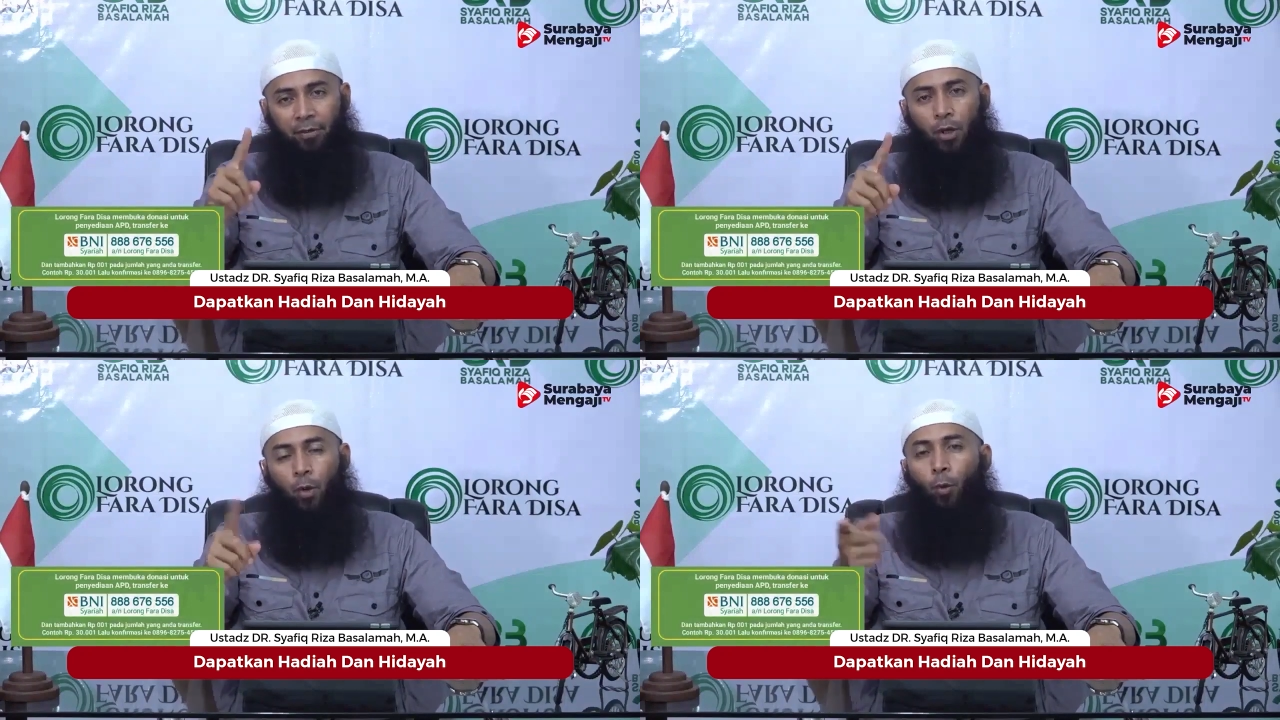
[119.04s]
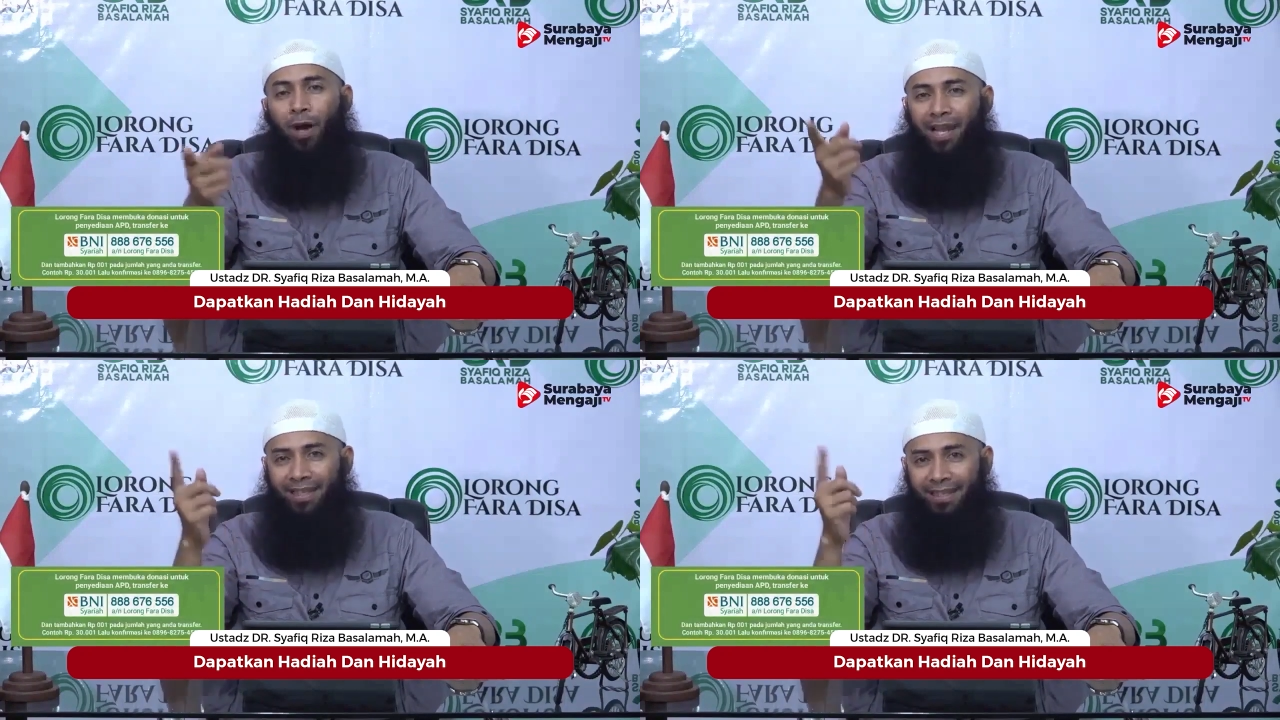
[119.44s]

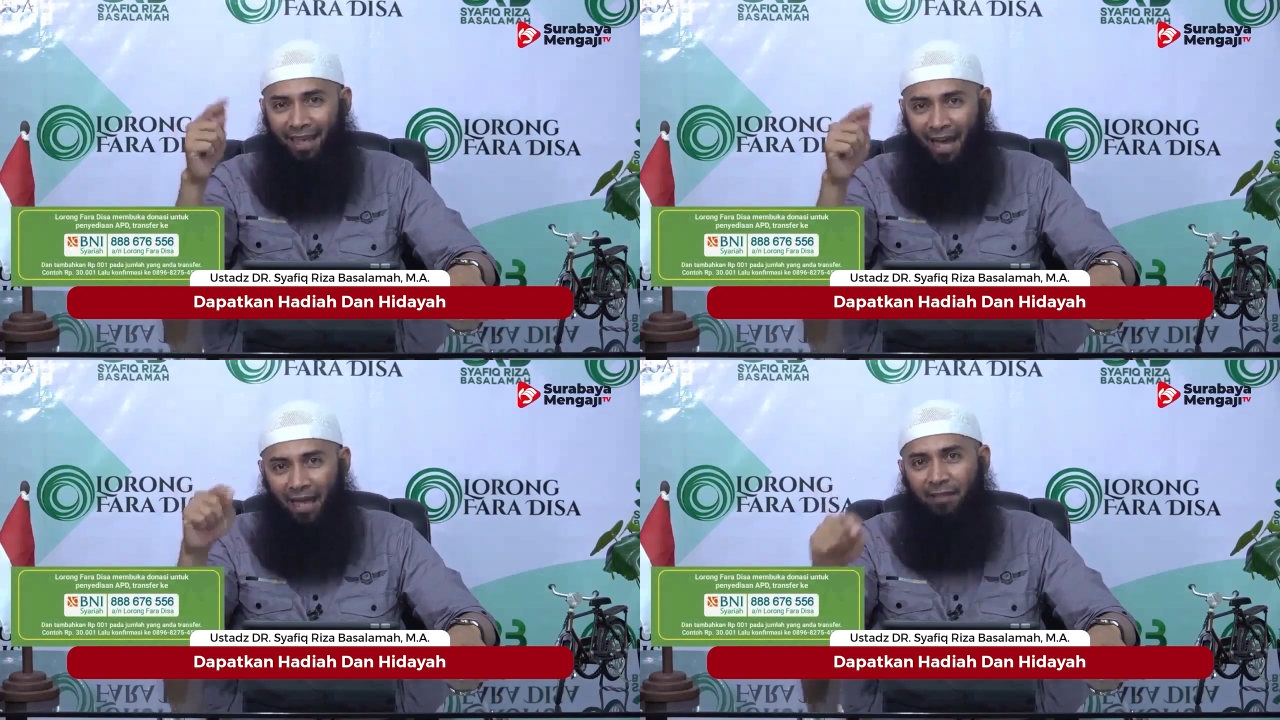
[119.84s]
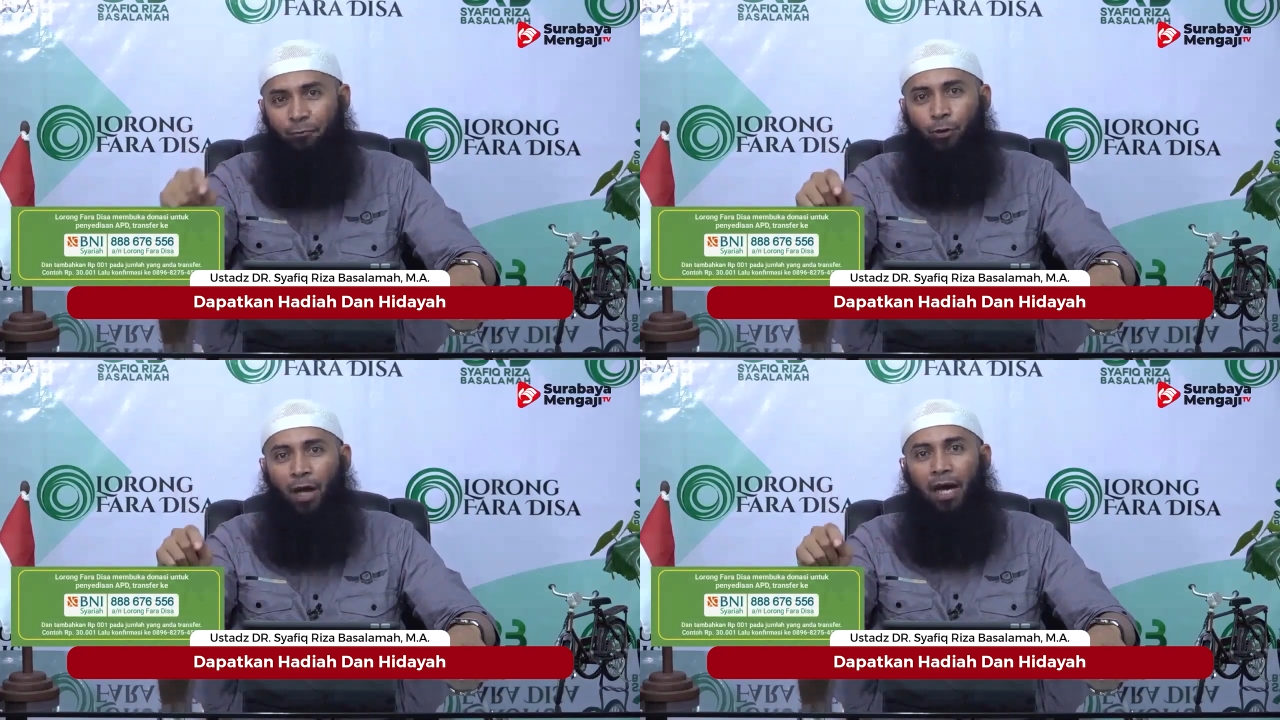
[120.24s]
walakin
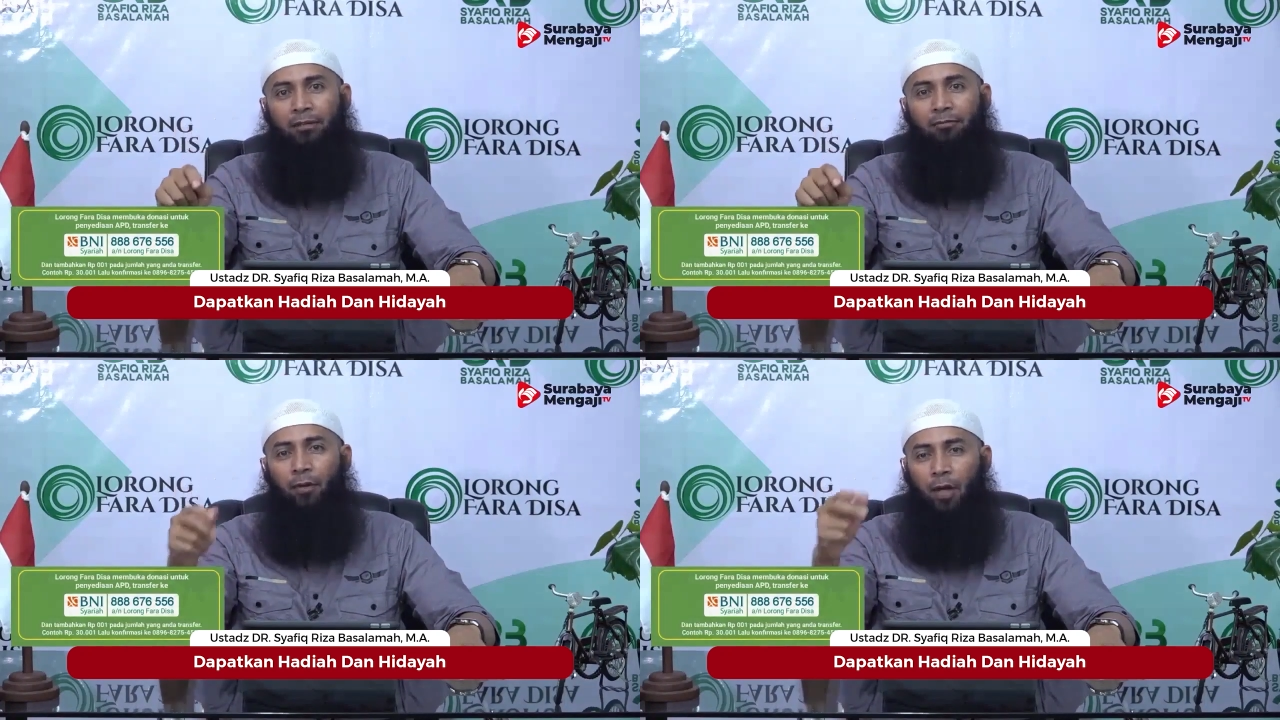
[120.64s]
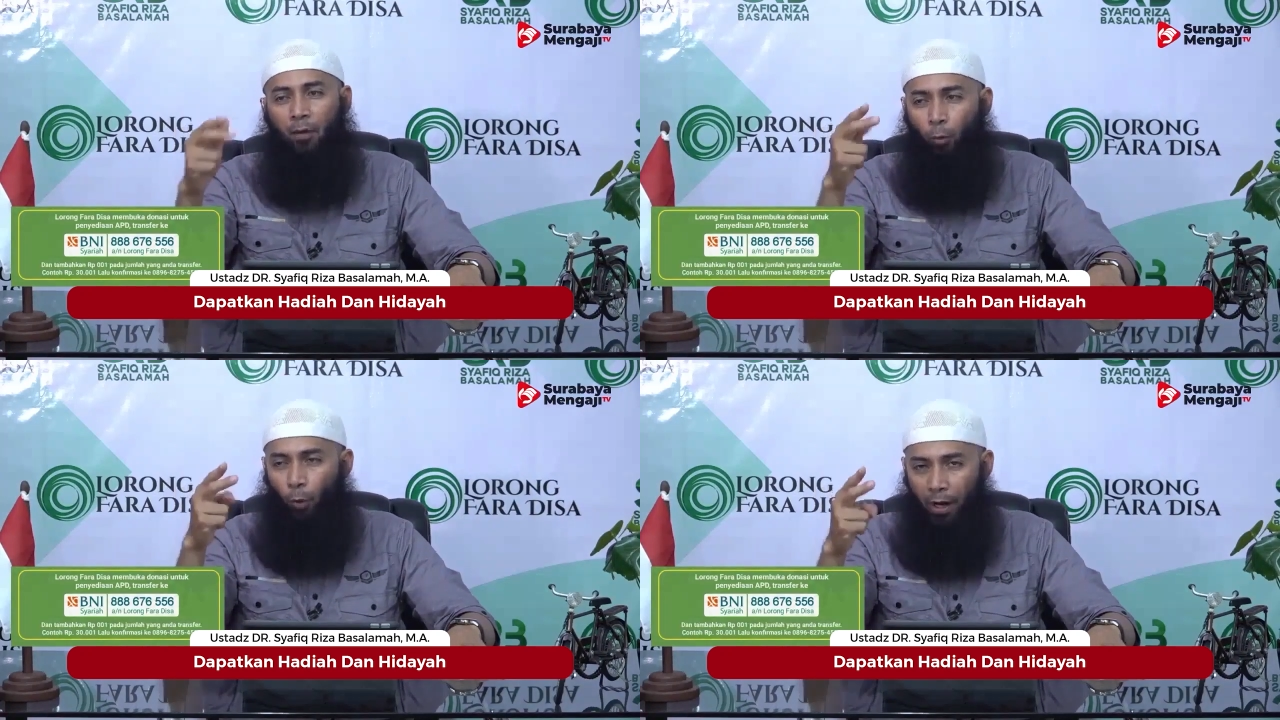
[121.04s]
alifun harf,
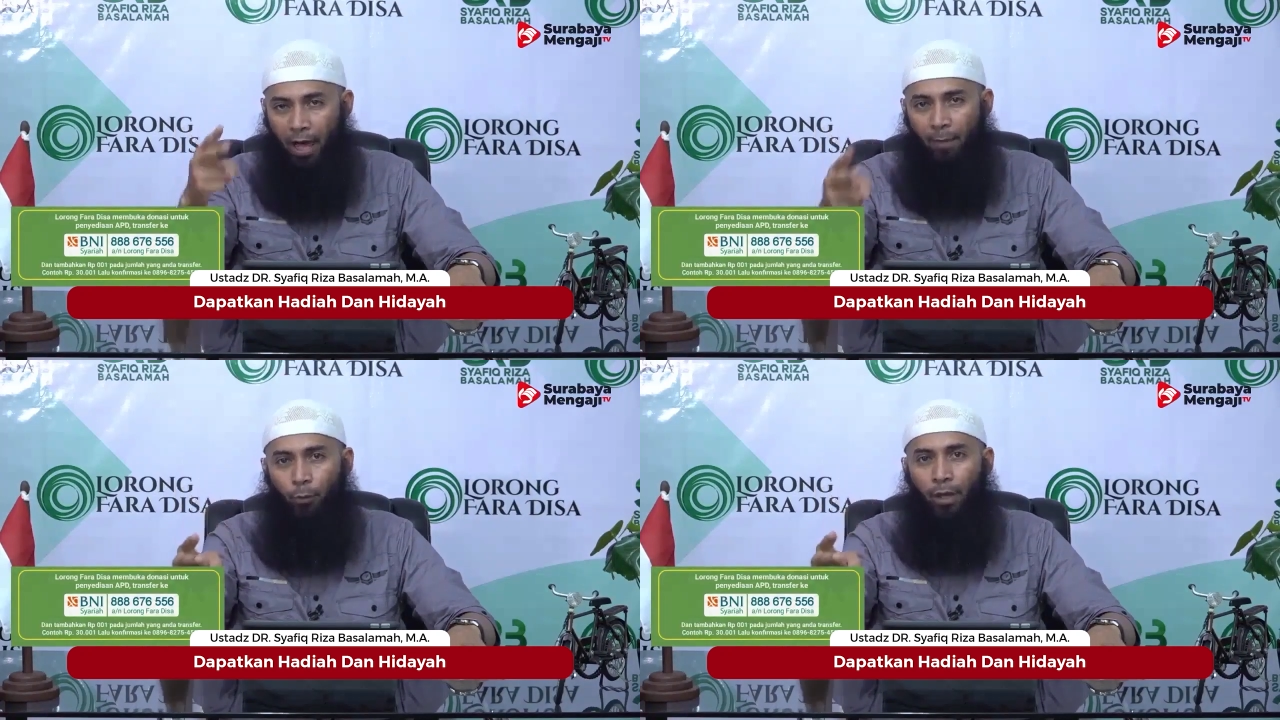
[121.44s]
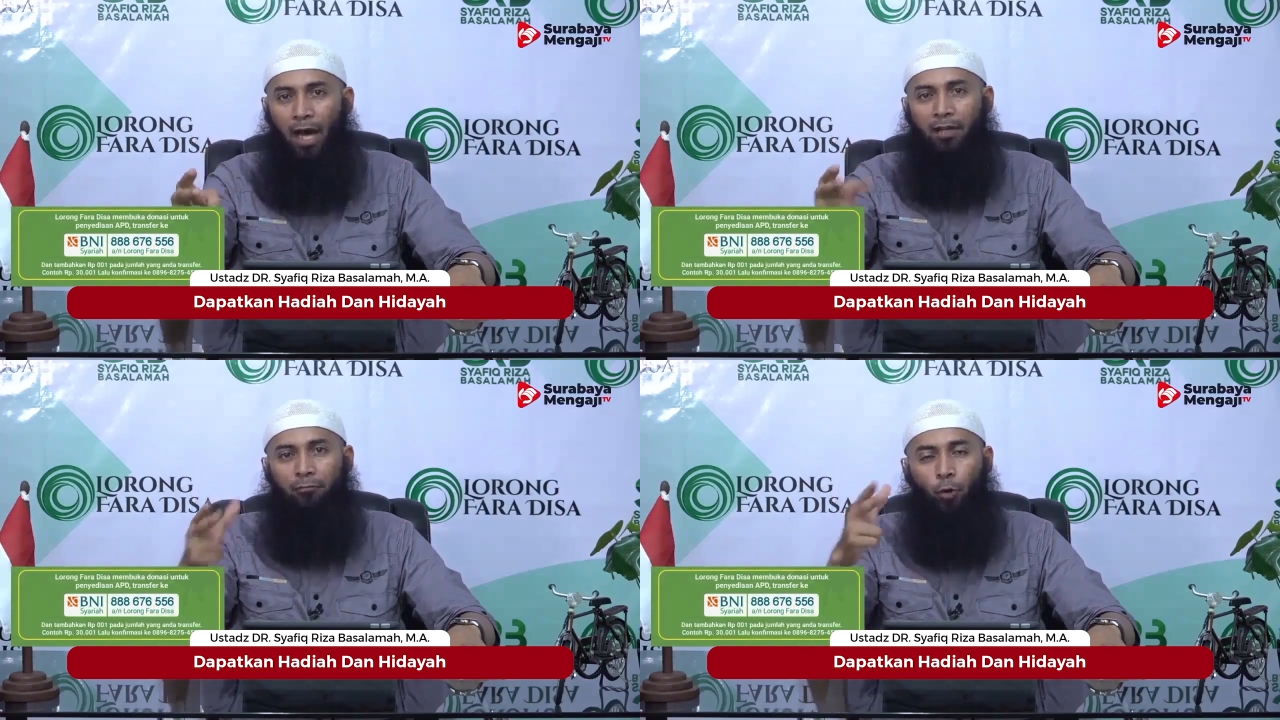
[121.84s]
walamun
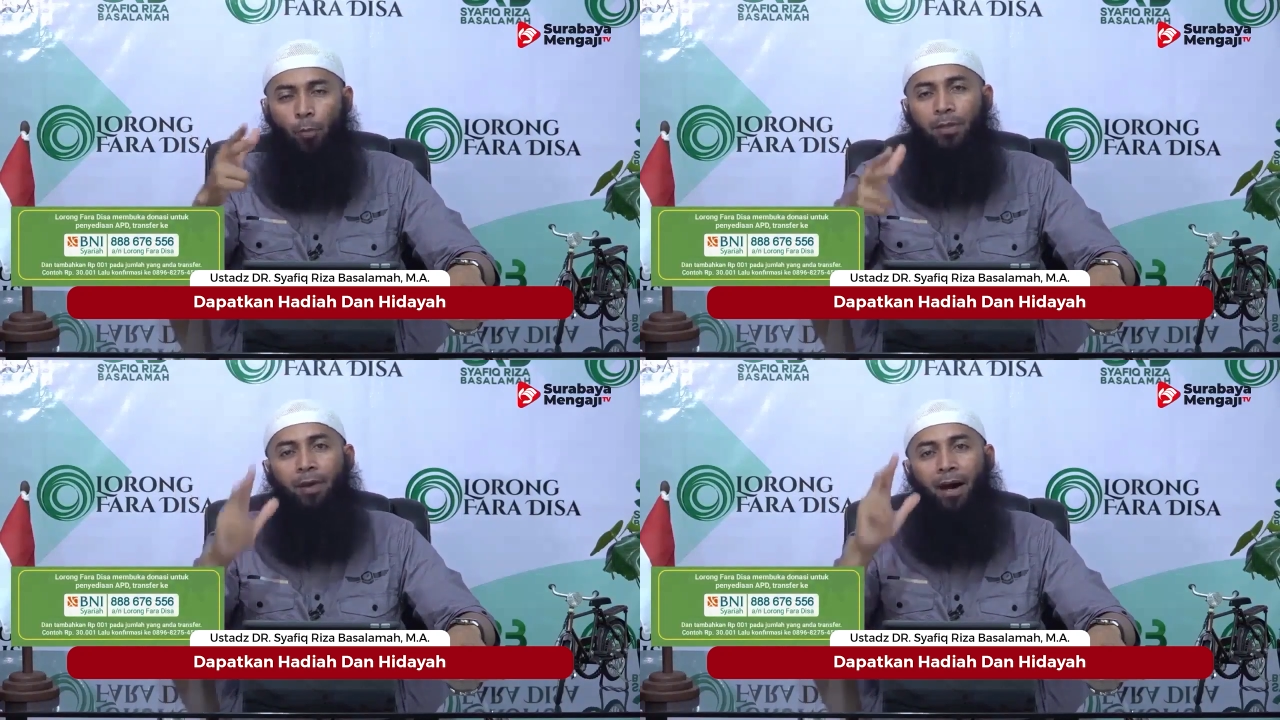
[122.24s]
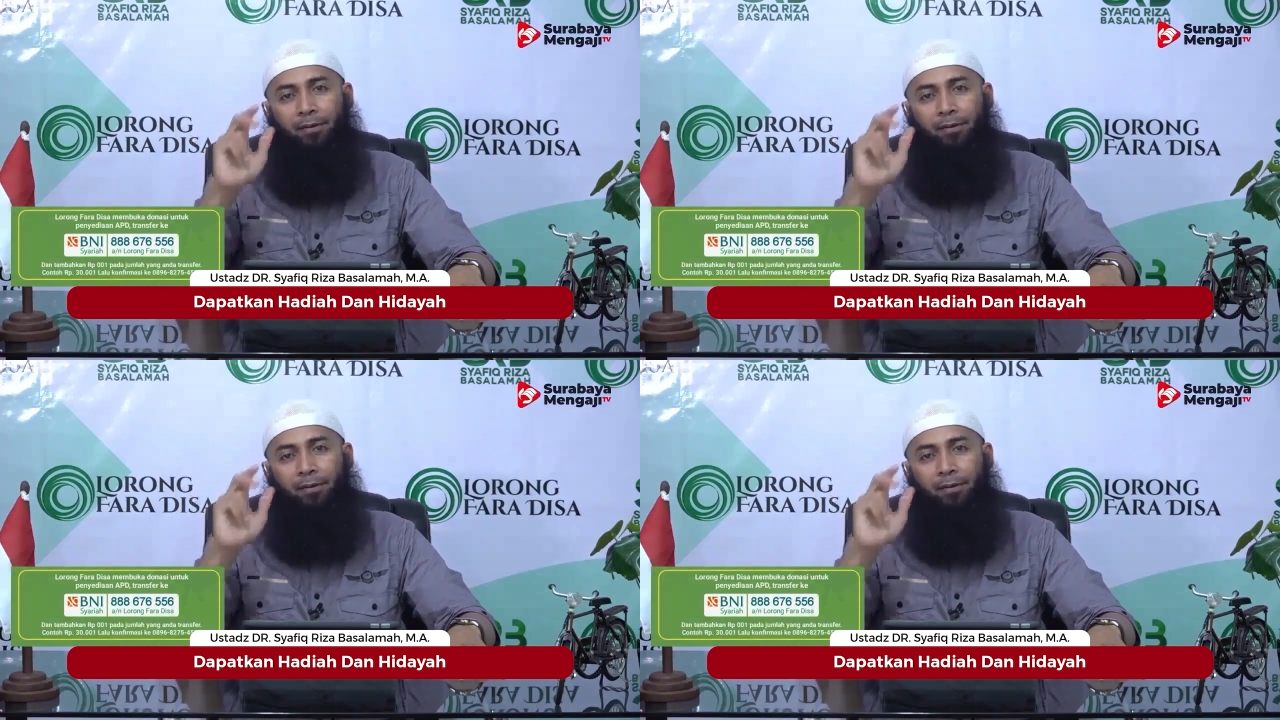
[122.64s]
harf, wa mim harf.